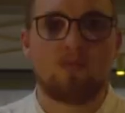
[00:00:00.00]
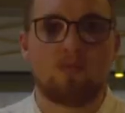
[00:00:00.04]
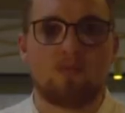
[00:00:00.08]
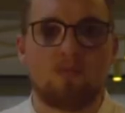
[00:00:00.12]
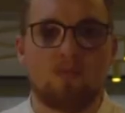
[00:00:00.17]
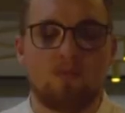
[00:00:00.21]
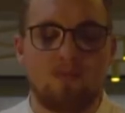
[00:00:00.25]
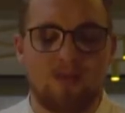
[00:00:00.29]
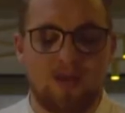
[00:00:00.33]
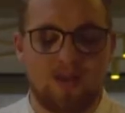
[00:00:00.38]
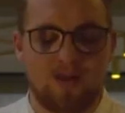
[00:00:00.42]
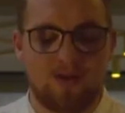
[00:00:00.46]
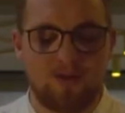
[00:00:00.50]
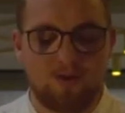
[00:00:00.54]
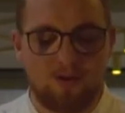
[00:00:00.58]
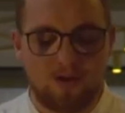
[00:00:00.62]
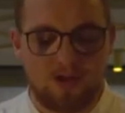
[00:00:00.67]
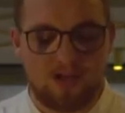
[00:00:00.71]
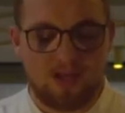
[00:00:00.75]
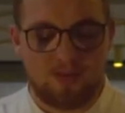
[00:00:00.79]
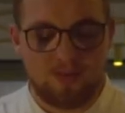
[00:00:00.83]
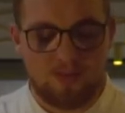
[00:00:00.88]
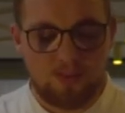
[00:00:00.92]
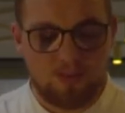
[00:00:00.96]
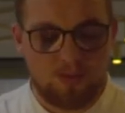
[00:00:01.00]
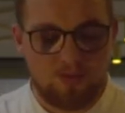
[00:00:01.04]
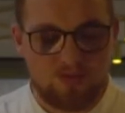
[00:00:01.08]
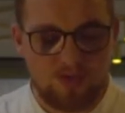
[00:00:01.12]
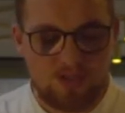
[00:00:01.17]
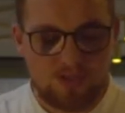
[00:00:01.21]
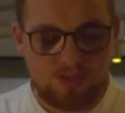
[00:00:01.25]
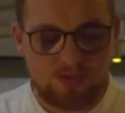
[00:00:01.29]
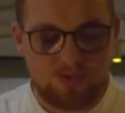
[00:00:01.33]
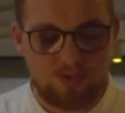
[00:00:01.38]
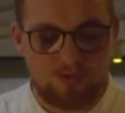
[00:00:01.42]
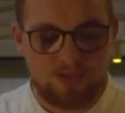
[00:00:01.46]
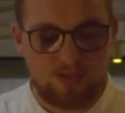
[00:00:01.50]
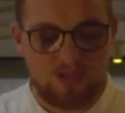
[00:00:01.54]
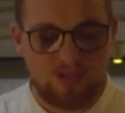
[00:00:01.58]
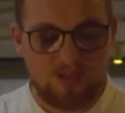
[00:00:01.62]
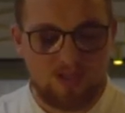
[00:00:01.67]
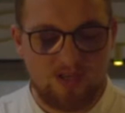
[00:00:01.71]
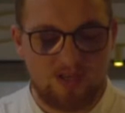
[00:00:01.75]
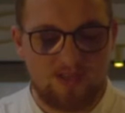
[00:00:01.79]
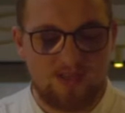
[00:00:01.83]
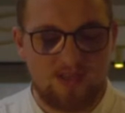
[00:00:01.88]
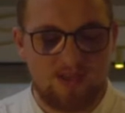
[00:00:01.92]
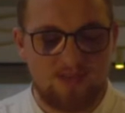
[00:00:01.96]
Bene, ora che abbiamo visto gli
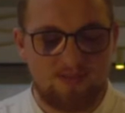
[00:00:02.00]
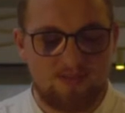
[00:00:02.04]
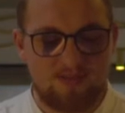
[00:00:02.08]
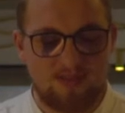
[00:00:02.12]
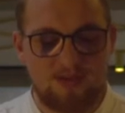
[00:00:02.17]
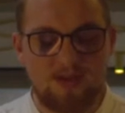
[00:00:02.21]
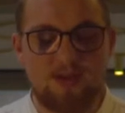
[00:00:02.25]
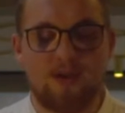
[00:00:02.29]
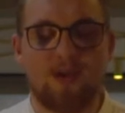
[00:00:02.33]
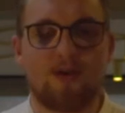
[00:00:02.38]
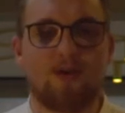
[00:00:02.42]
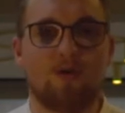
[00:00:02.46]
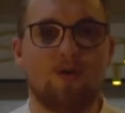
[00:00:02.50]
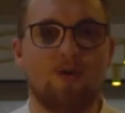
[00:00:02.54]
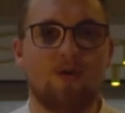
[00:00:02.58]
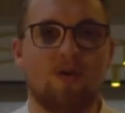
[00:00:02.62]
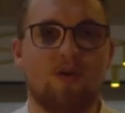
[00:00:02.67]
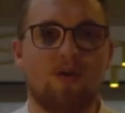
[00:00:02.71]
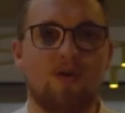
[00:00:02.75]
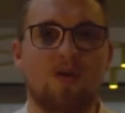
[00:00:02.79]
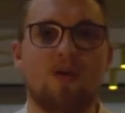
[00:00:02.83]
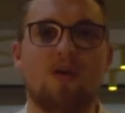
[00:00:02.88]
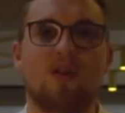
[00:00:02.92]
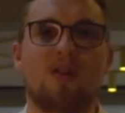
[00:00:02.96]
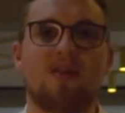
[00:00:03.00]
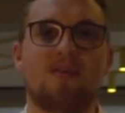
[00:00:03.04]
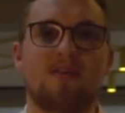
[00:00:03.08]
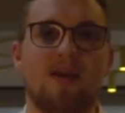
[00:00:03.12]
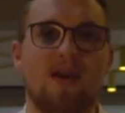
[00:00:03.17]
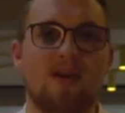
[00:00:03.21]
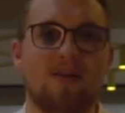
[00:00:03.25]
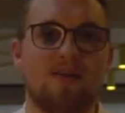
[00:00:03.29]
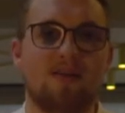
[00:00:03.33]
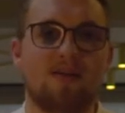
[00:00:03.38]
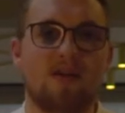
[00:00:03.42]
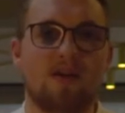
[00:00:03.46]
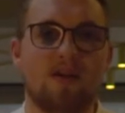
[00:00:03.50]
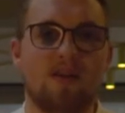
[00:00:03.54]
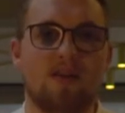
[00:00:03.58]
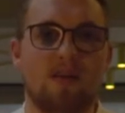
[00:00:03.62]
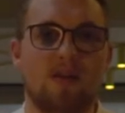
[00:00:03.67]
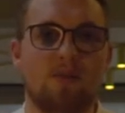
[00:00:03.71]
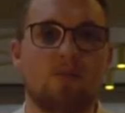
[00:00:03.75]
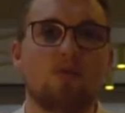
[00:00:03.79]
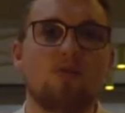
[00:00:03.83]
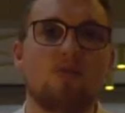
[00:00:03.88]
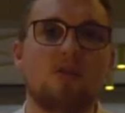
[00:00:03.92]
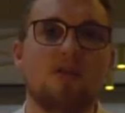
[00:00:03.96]
ingredienti e, e le tecniche che
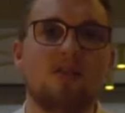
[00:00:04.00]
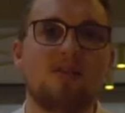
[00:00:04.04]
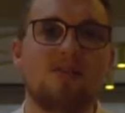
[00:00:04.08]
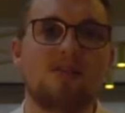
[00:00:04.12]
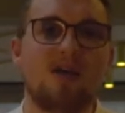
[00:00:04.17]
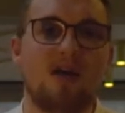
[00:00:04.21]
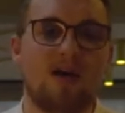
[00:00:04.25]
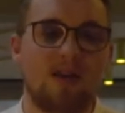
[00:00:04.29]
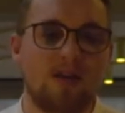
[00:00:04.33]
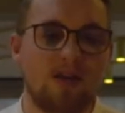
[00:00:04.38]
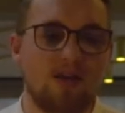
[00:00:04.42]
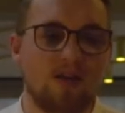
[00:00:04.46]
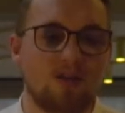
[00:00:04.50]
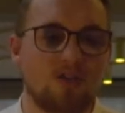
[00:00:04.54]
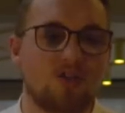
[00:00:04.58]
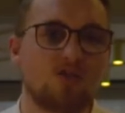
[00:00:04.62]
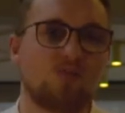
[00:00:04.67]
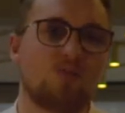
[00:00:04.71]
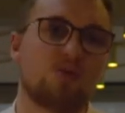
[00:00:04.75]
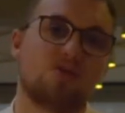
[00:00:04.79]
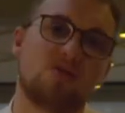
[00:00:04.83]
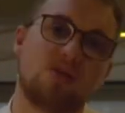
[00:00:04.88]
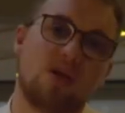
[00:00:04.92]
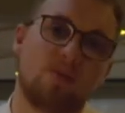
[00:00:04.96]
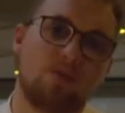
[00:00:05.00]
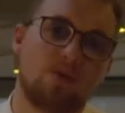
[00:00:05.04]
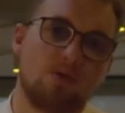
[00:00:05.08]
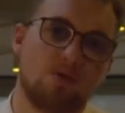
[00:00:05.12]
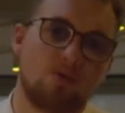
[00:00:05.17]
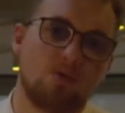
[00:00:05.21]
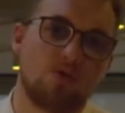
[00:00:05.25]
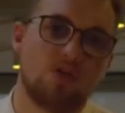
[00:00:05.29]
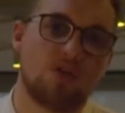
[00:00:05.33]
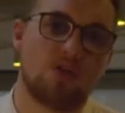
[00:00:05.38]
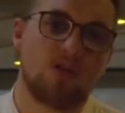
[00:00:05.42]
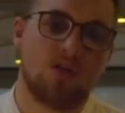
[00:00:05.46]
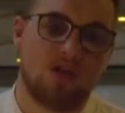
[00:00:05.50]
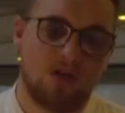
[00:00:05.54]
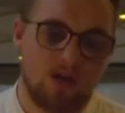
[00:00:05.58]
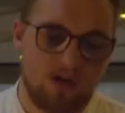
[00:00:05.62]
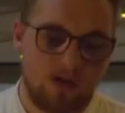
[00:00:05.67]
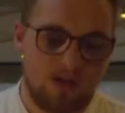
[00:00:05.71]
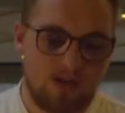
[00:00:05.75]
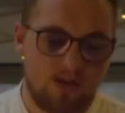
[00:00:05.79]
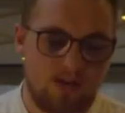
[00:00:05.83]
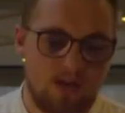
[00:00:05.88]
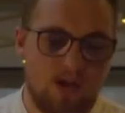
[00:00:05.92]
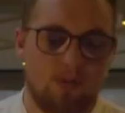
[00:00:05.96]
andremo a utilizzare, ci spostiamo in cucina
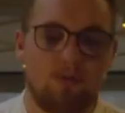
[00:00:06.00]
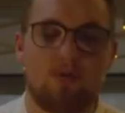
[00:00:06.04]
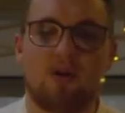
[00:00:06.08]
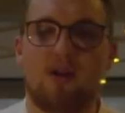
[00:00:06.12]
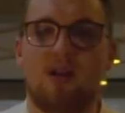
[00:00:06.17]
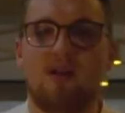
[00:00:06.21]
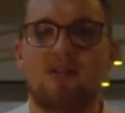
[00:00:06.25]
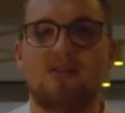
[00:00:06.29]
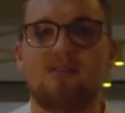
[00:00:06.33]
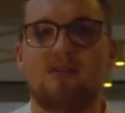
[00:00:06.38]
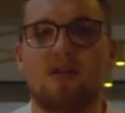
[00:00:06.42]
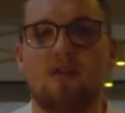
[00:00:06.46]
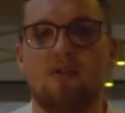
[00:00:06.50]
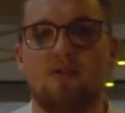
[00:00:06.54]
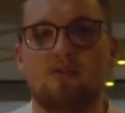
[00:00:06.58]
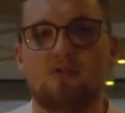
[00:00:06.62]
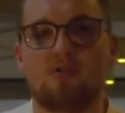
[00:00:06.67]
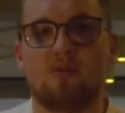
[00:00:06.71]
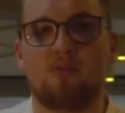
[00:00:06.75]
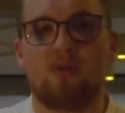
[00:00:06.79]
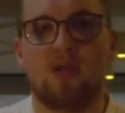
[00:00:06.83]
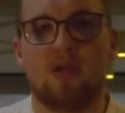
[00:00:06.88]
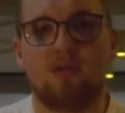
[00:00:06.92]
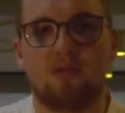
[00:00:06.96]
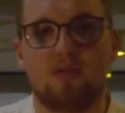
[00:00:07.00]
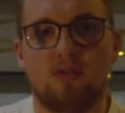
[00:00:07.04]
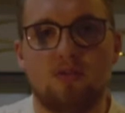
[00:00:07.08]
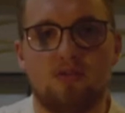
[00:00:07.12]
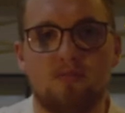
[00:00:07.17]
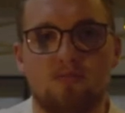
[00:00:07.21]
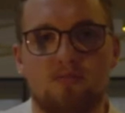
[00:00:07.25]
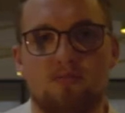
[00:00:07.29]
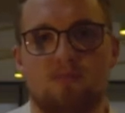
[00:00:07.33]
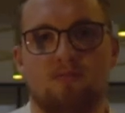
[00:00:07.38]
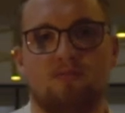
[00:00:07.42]
e andiamo a realizzare il nostro piatto.